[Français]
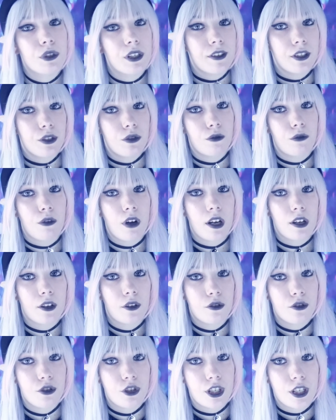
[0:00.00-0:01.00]
Vous avez dû le voir
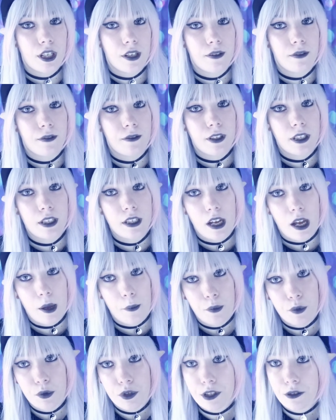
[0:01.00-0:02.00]
que j'avais un
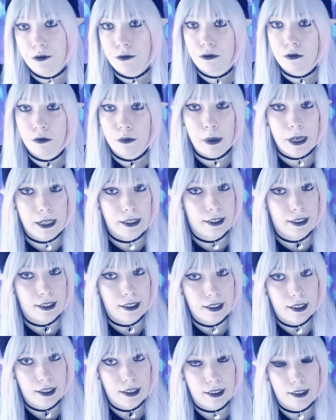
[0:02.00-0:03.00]
petit fond par
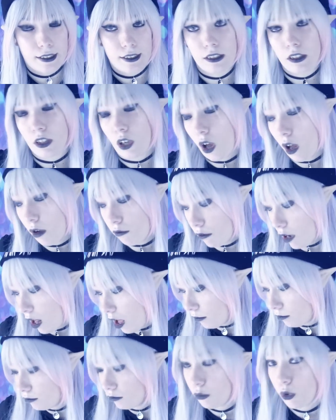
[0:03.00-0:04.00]
terre, etc.
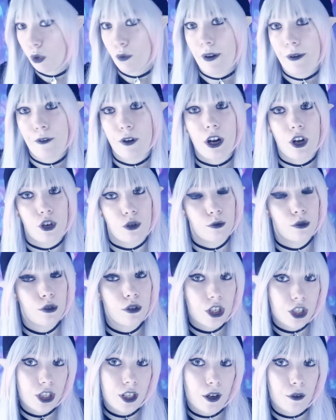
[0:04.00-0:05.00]
Bon bah voilà, je me
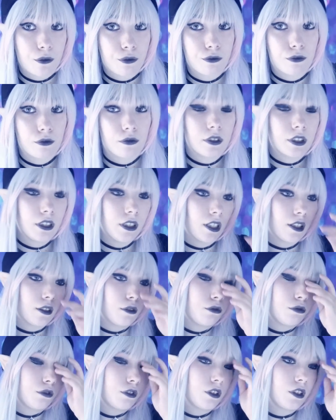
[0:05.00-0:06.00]
suis acheté un fond, il a
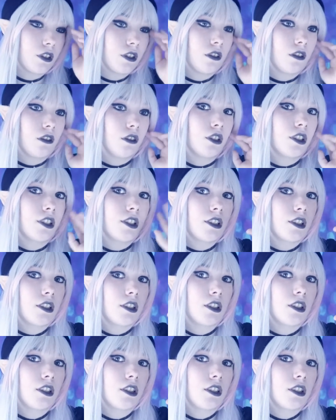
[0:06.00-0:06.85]
coûté 6...